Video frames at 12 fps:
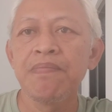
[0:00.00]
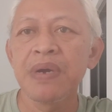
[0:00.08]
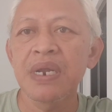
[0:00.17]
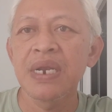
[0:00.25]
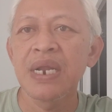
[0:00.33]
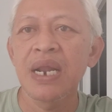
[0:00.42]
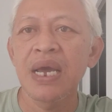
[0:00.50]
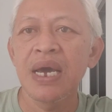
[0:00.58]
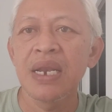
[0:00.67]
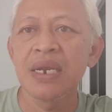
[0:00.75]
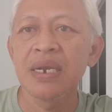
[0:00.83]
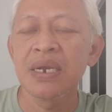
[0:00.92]

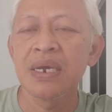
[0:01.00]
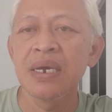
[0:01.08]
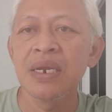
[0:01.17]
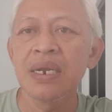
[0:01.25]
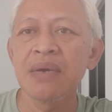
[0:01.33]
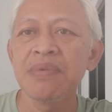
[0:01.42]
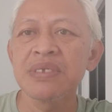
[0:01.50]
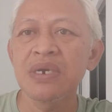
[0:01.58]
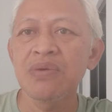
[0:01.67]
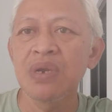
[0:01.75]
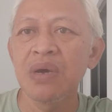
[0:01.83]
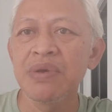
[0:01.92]
Perkenalkan, nama
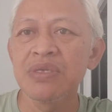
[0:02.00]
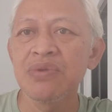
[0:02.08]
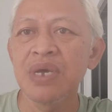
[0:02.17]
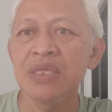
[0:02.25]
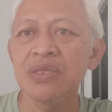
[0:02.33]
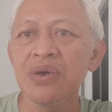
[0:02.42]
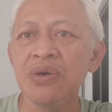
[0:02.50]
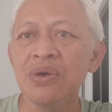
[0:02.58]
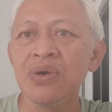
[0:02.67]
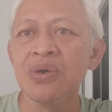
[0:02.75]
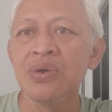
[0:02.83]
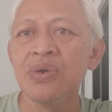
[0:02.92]
saya Gunawan Julianto.
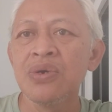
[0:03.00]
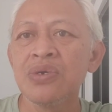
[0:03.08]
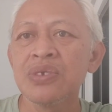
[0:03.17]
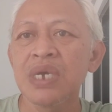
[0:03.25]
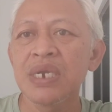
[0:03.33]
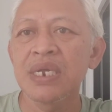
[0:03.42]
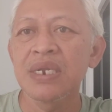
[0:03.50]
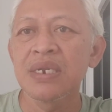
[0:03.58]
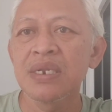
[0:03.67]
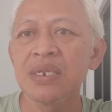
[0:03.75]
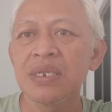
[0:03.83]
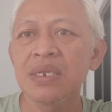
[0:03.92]
Saya
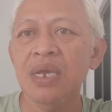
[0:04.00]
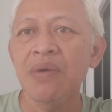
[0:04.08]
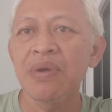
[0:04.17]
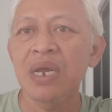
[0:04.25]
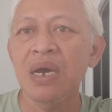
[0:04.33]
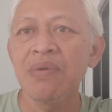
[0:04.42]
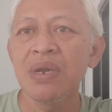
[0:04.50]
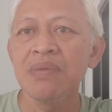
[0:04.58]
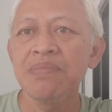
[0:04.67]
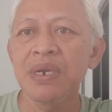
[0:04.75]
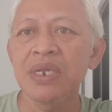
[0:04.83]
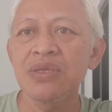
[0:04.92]
dan
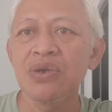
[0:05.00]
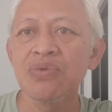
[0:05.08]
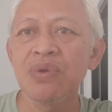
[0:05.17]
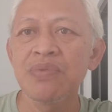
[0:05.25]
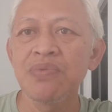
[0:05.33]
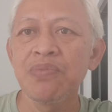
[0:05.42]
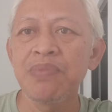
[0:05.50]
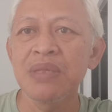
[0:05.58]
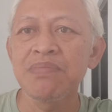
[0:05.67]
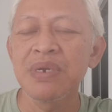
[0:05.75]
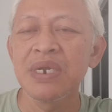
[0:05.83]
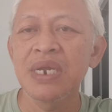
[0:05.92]
kawan-kawan pada tahun
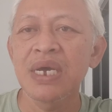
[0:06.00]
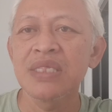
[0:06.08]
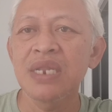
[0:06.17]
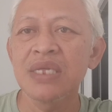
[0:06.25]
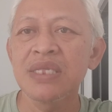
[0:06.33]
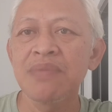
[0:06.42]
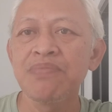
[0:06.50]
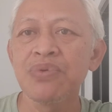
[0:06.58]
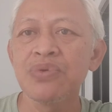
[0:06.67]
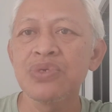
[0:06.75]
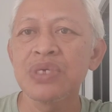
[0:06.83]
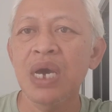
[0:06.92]
2004 mendirikan Telatah
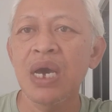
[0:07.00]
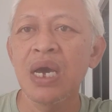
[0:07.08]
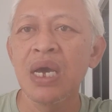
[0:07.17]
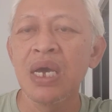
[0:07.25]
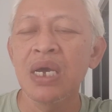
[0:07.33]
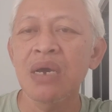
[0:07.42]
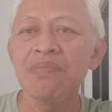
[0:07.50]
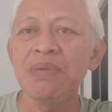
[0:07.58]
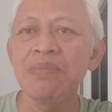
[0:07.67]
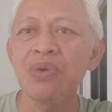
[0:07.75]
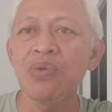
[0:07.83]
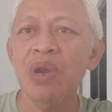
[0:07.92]
Bocah.
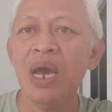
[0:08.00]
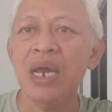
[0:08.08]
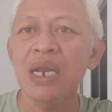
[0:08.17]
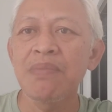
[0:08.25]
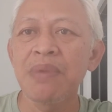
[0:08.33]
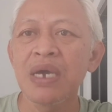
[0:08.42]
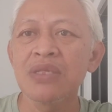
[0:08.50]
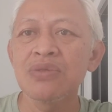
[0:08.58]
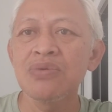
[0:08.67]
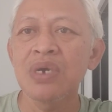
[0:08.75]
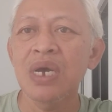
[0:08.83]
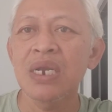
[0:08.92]
Kami menggunakan nama
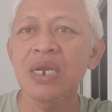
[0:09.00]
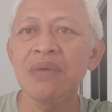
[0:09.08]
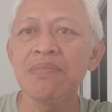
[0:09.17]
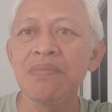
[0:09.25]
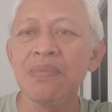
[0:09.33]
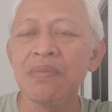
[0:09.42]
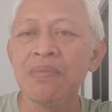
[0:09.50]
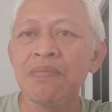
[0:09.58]
itu karena